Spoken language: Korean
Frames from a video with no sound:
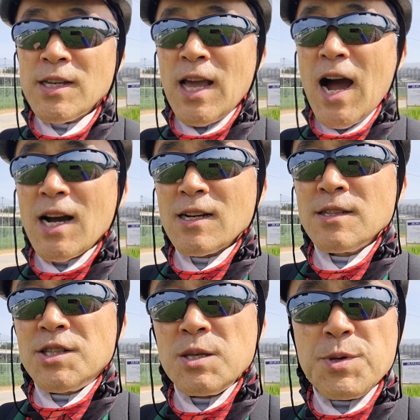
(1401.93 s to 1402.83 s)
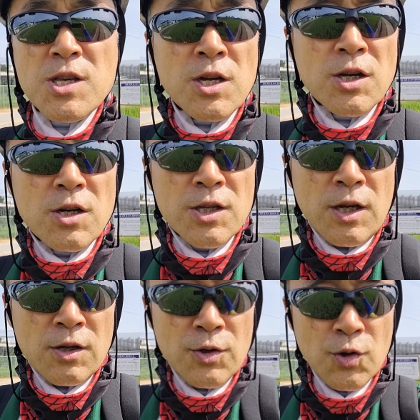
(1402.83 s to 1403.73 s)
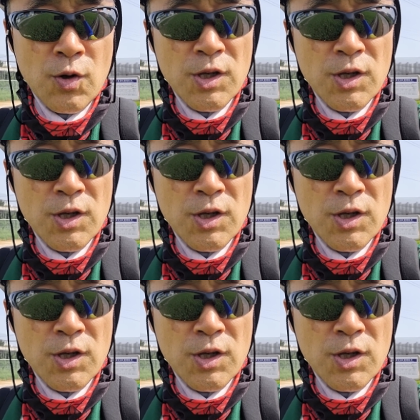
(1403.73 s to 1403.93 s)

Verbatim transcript: 약 12년이 걸린다는 거죠.